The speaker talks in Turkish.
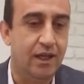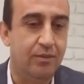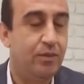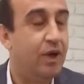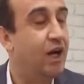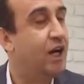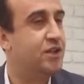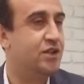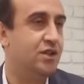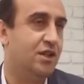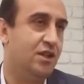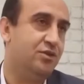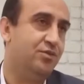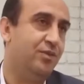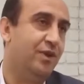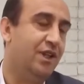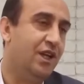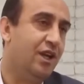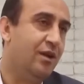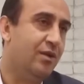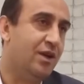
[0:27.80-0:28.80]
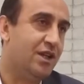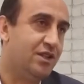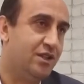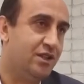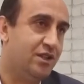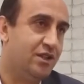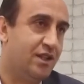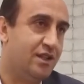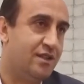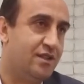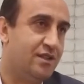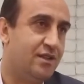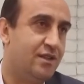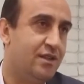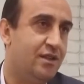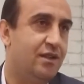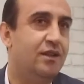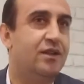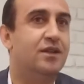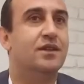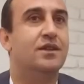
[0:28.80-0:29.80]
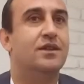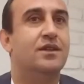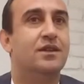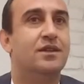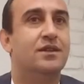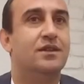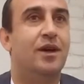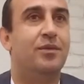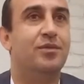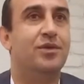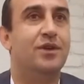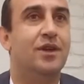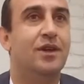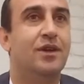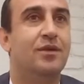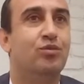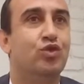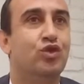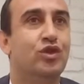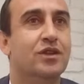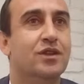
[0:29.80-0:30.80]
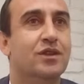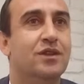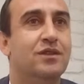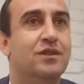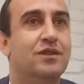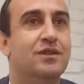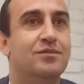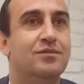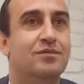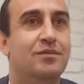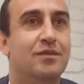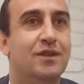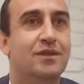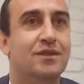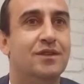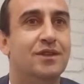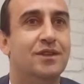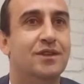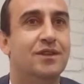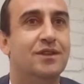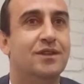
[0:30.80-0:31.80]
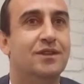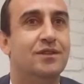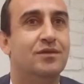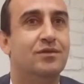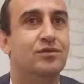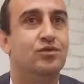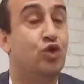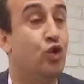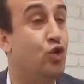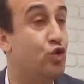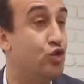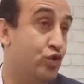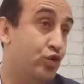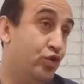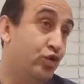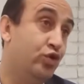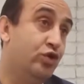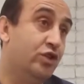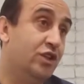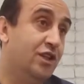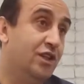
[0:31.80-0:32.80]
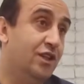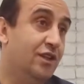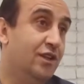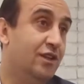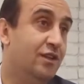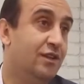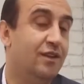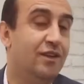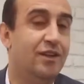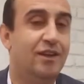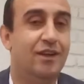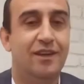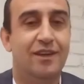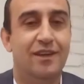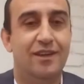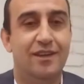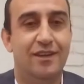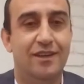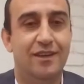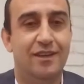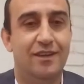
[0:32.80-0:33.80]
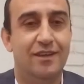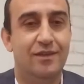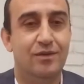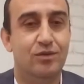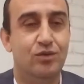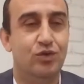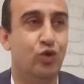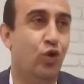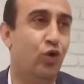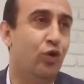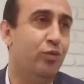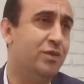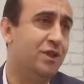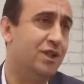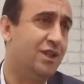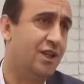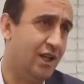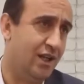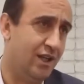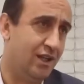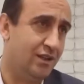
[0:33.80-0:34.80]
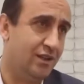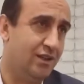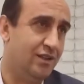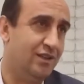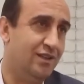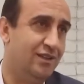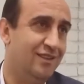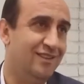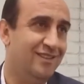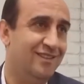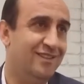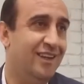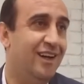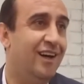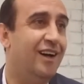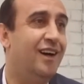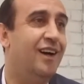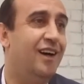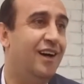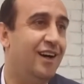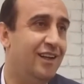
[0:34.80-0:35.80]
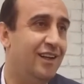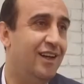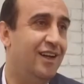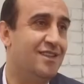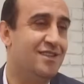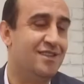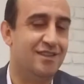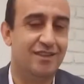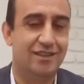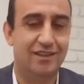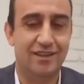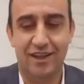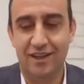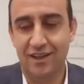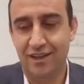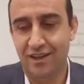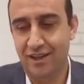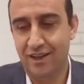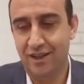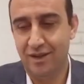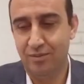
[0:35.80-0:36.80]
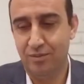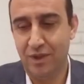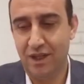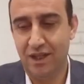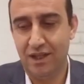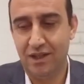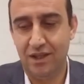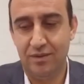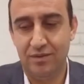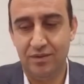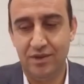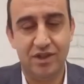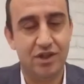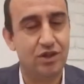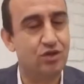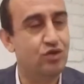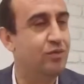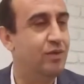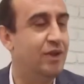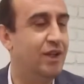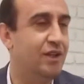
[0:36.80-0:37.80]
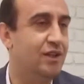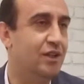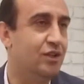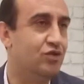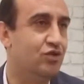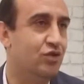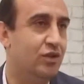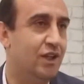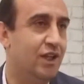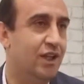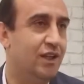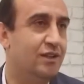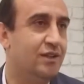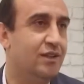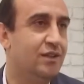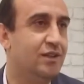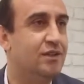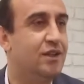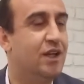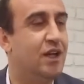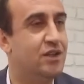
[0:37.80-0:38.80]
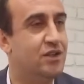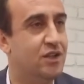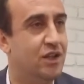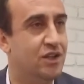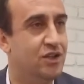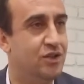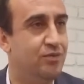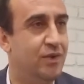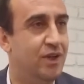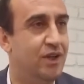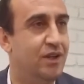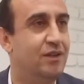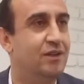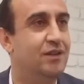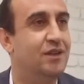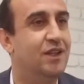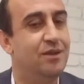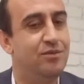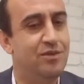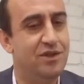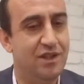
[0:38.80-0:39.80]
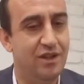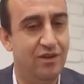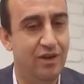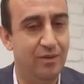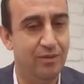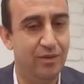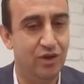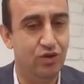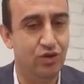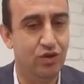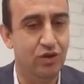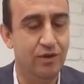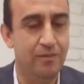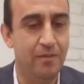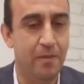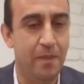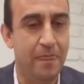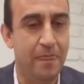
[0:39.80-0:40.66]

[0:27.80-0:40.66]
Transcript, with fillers: bahar çalışmalarına başlayacağız. E, tabii bu yıl e, çok şükür ki e, yoğun bir kar aldık. Daha hali hazırda belediye, İncesu Belediyesi olarak kar çalışmalarımız devam ediyor.